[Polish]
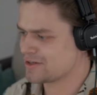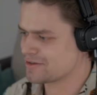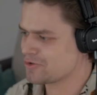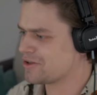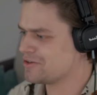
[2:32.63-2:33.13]

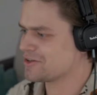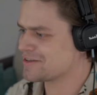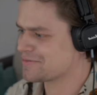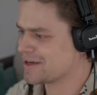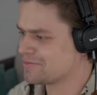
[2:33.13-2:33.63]
słuchajcie, żeby udowodnić, że nie
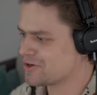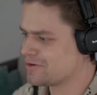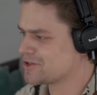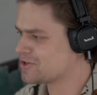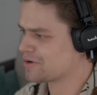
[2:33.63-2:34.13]
jestem gejem,
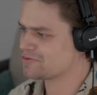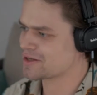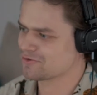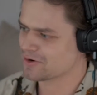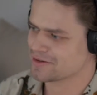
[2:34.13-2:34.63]
to będziemy się obrażać
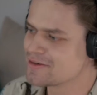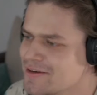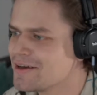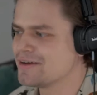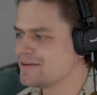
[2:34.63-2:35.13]
bardzo dużo kobiet.
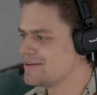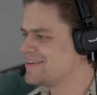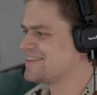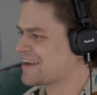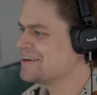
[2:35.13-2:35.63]

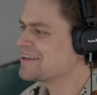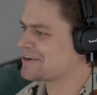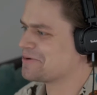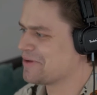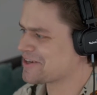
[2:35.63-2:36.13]
Tak,
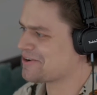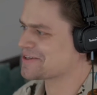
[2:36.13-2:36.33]
tak robią męż,